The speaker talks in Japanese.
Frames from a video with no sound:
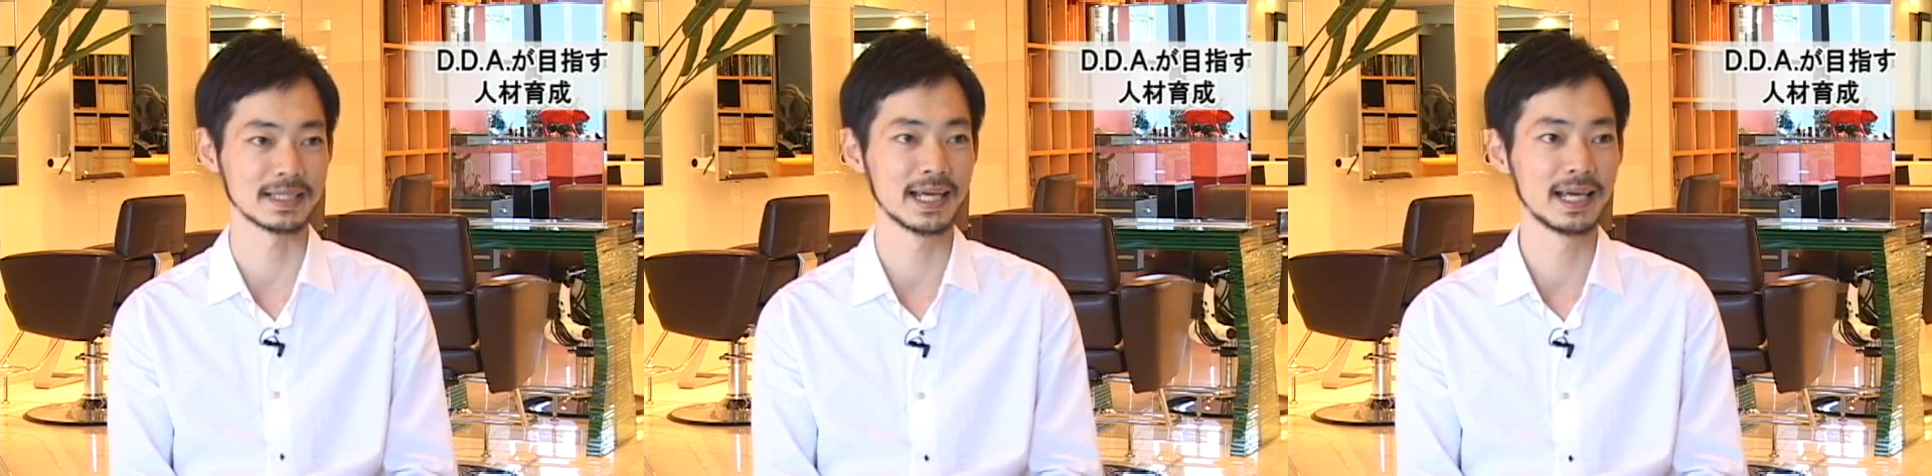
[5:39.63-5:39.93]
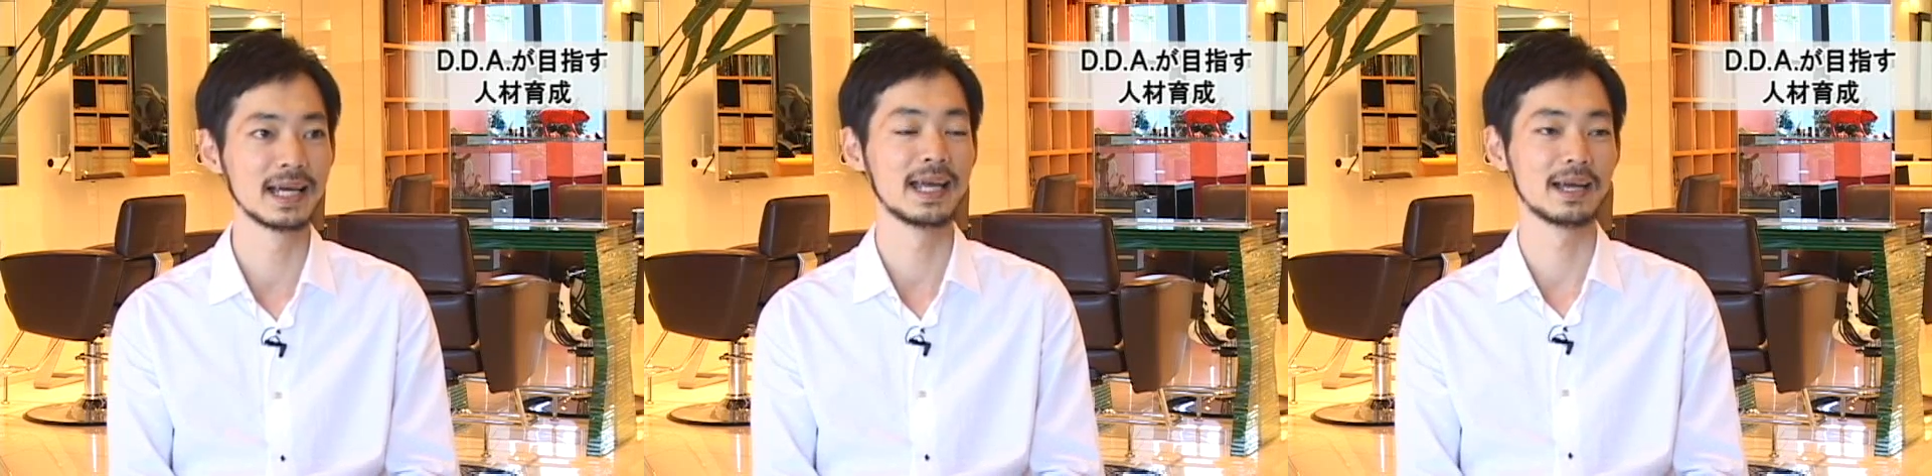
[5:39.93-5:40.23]

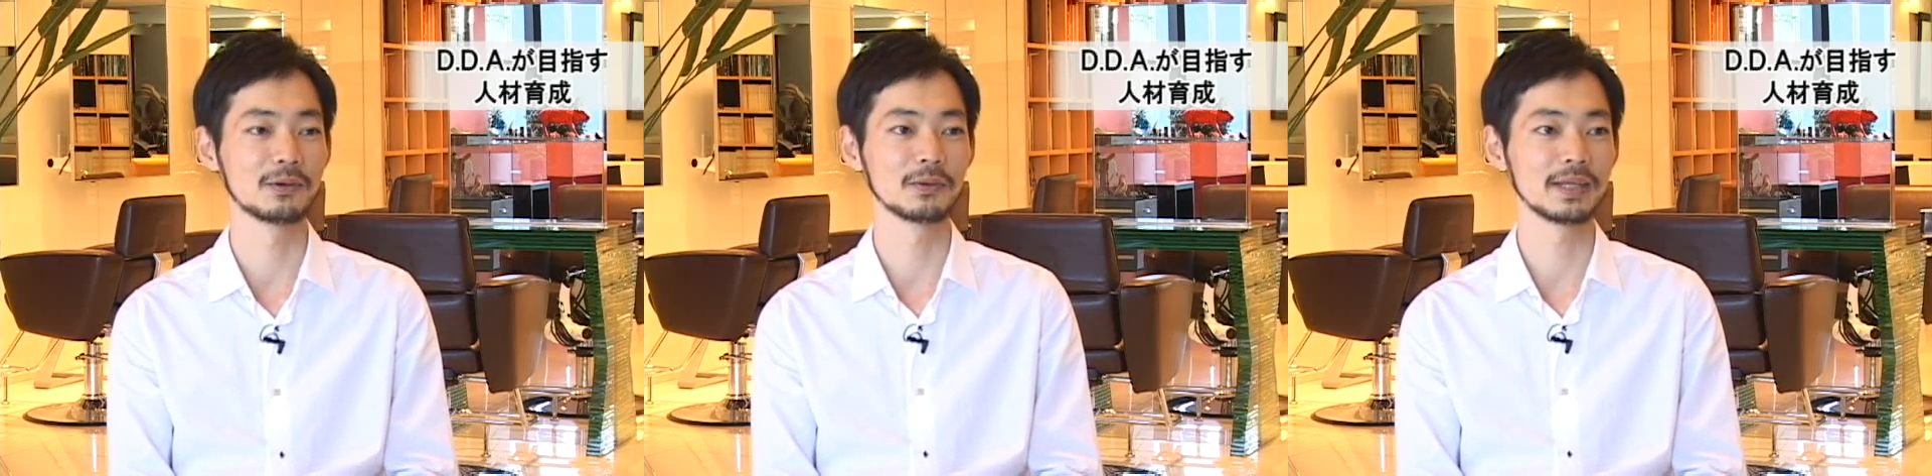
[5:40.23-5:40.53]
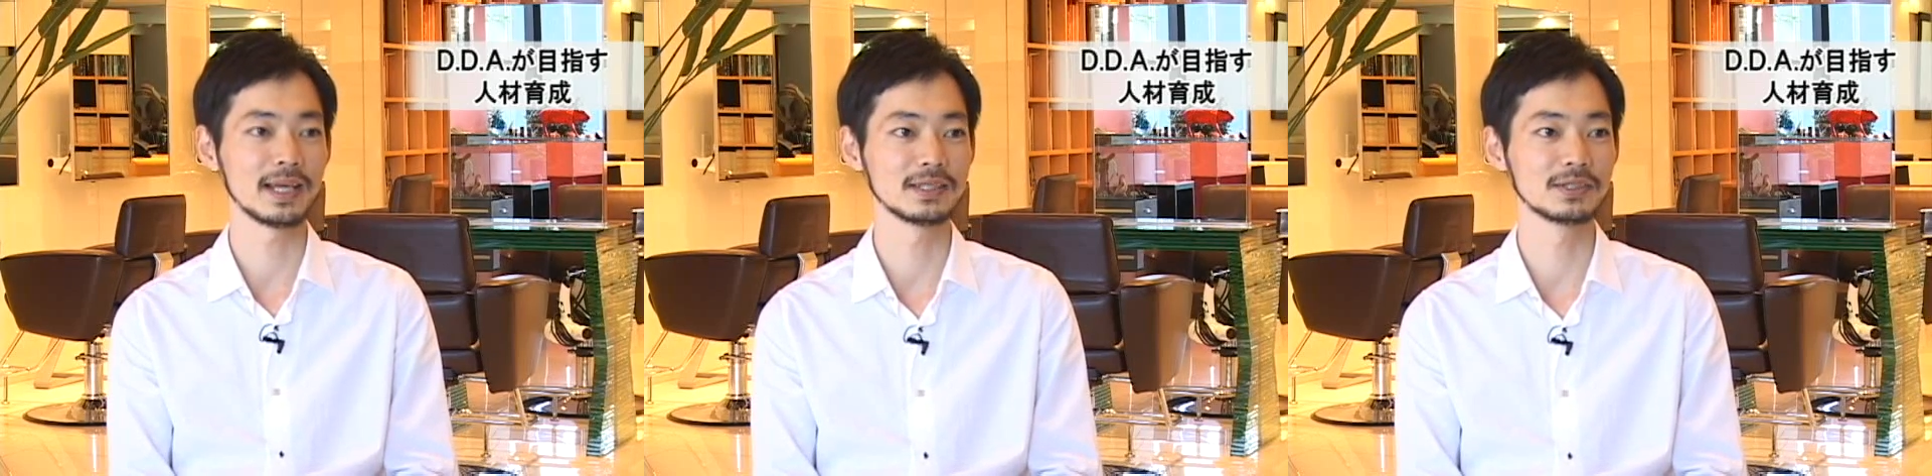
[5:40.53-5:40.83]
すここ
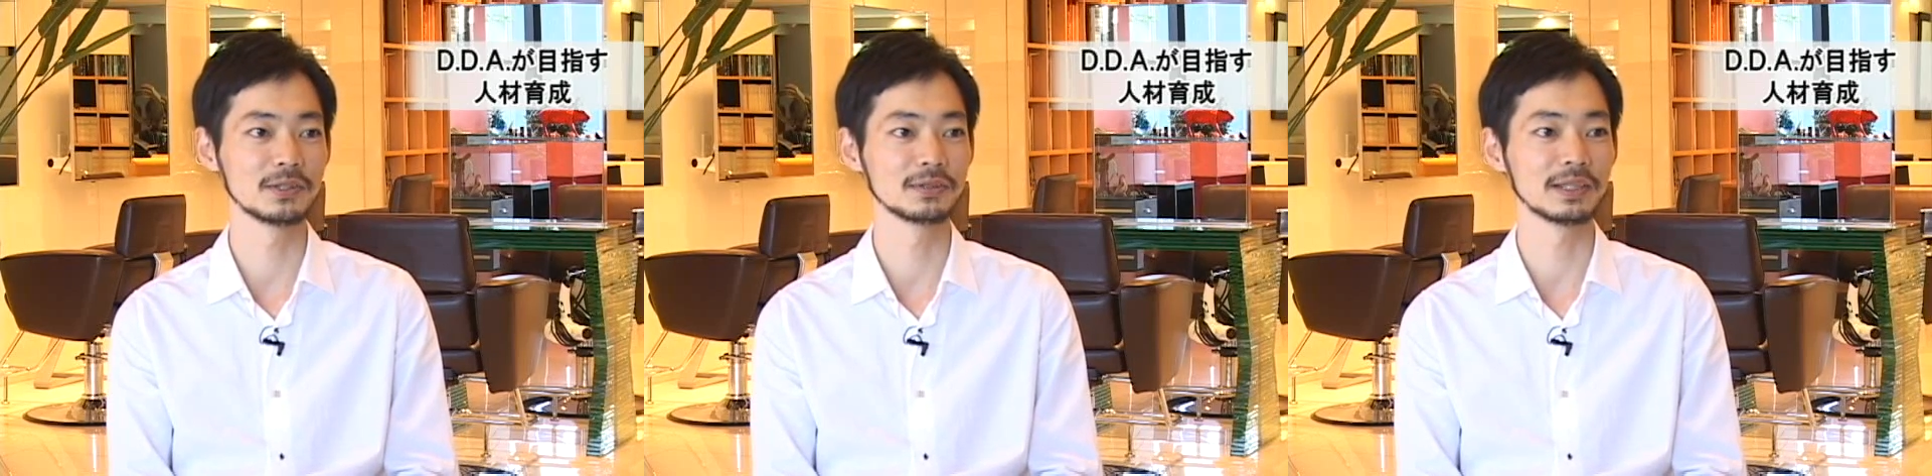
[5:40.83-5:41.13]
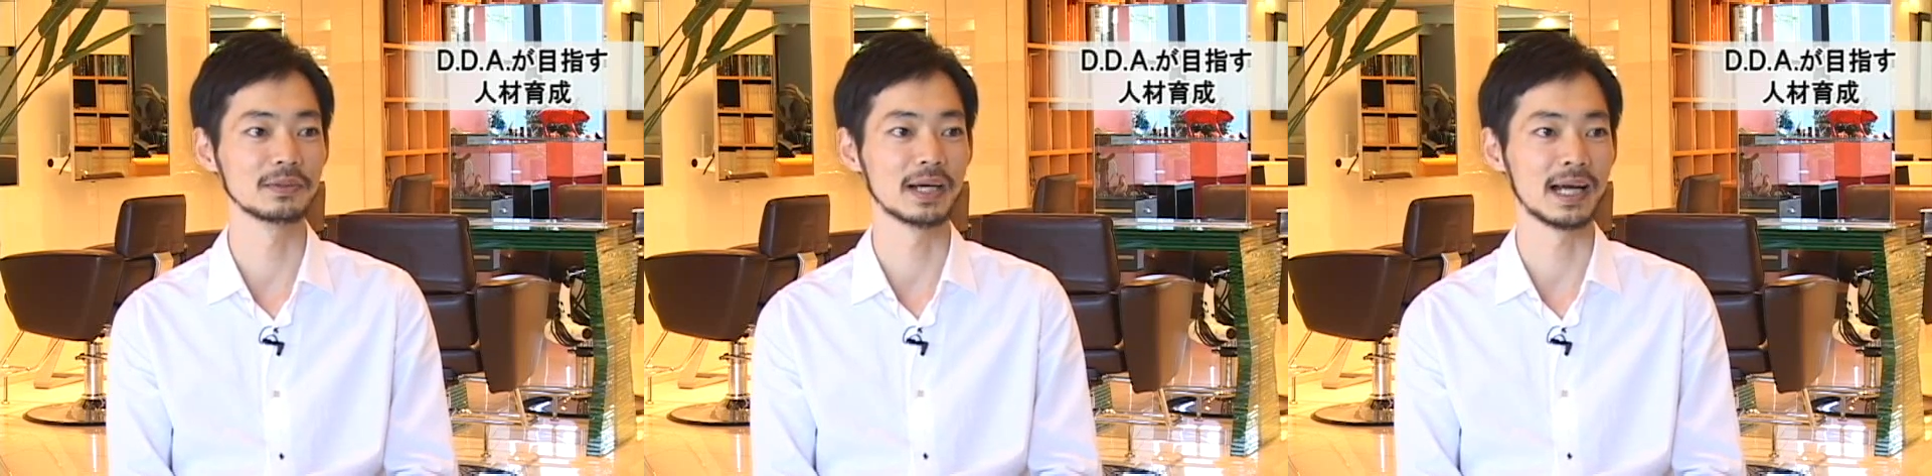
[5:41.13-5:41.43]
で重要
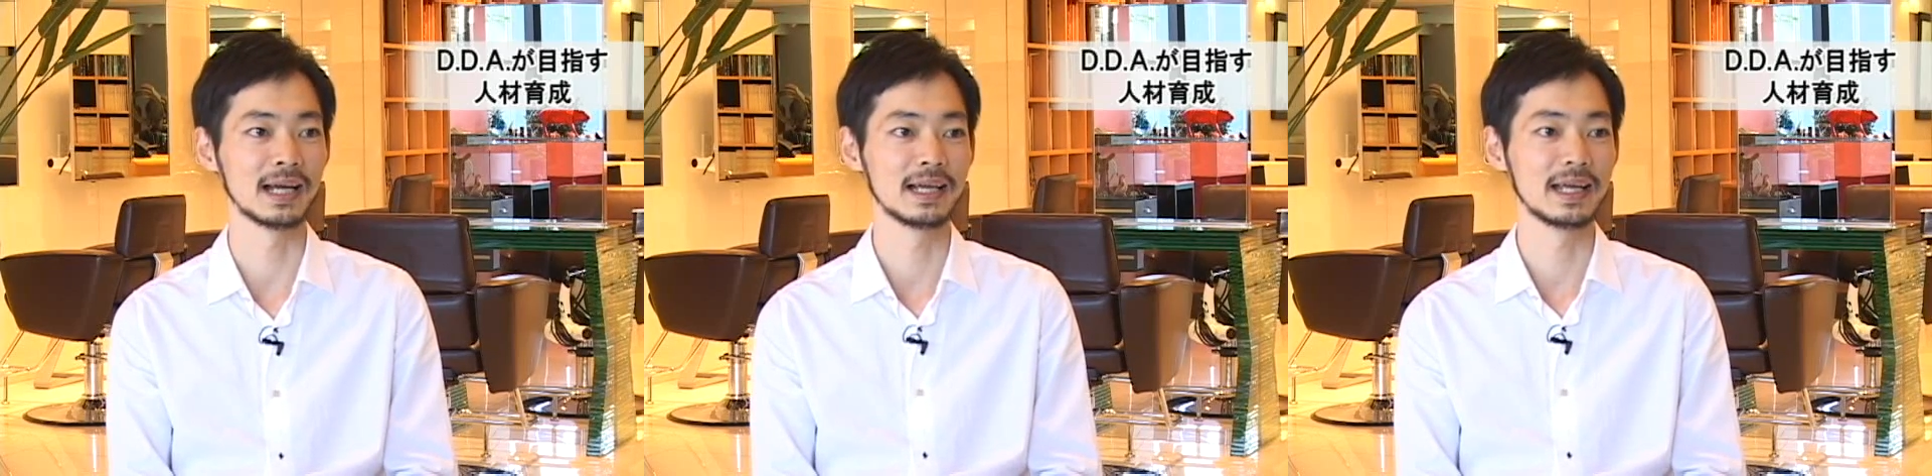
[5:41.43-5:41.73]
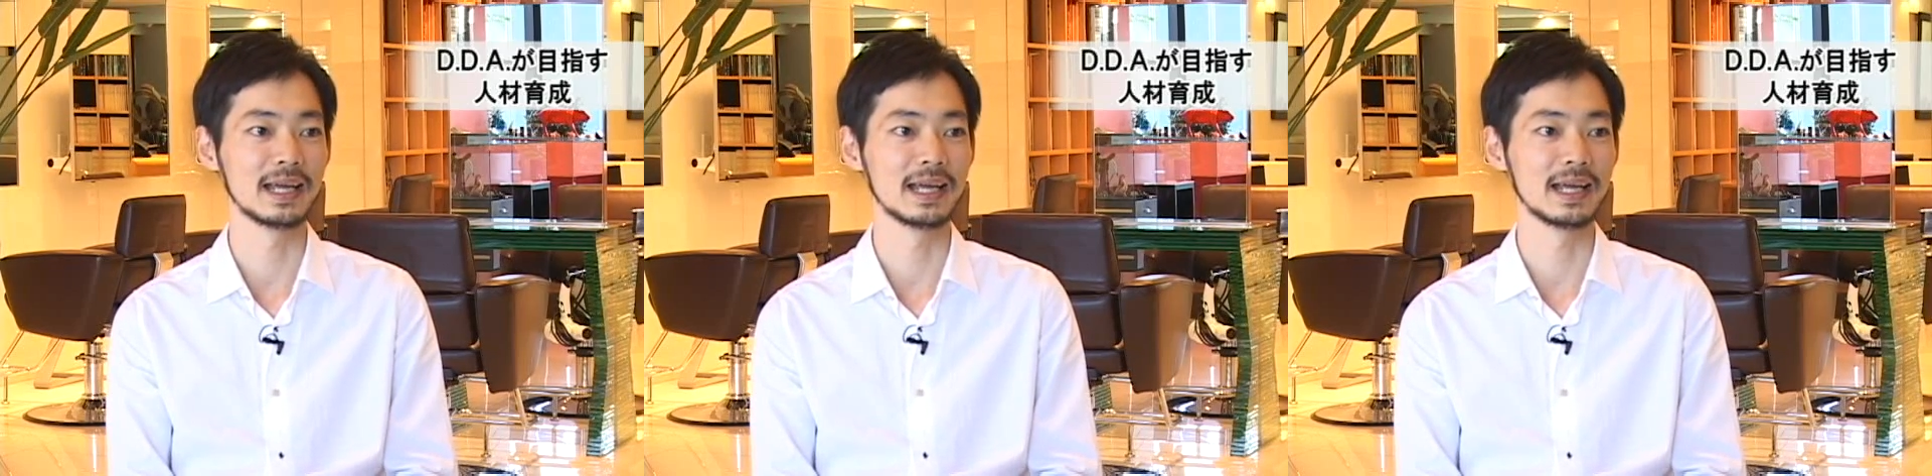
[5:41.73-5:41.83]
なのが